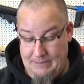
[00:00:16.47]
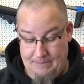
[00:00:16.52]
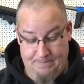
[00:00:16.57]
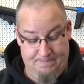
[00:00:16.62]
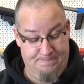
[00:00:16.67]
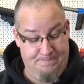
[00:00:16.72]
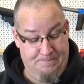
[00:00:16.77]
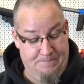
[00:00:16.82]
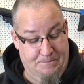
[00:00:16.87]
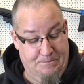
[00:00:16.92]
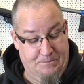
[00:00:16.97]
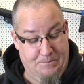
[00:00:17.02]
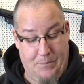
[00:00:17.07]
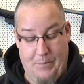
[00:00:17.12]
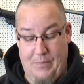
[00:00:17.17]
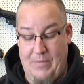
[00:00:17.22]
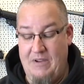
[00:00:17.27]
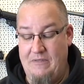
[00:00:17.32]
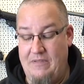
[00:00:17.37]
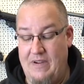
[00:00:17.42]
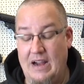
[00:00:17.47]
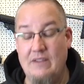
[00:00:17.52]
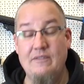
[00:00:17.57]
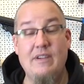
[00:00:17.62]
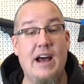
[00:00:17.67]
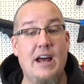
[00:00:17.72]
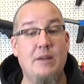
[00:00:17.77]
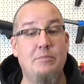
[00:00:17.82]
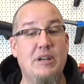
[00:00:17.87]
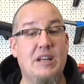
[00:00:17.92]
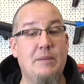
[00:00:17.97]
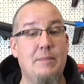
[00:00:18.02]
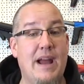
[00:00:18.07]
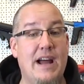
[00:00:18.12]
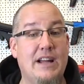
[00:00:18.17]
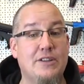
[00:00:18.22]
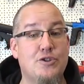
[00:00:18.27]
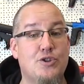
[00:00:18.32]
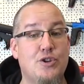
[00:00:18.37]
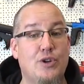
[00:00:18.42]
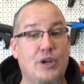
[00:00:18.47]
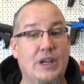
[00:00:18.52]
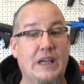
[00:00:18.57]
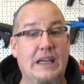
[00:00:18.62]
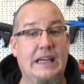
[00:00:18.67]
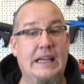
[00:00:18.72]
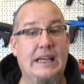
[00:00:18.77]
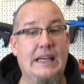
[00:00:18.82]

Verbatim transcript: Hm, fangen wir an mit dem Herzstück